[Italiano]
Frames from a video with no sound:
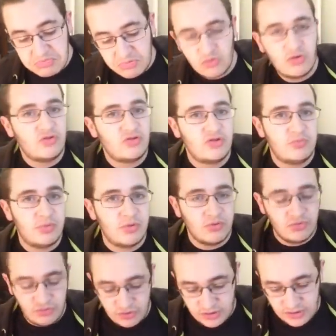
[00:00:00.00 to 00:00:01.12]
non so se si
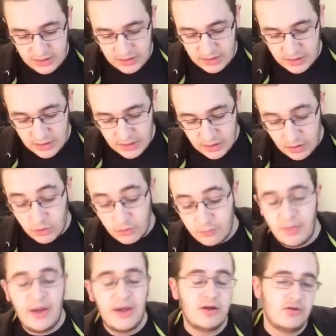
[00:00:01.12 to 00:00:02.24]
pronuncia Kurt
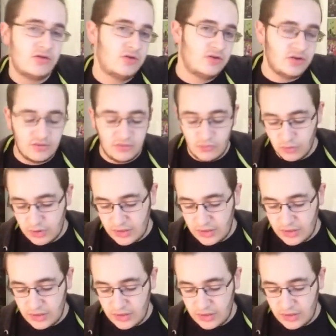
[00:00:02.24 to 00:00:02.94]
Pires, sì,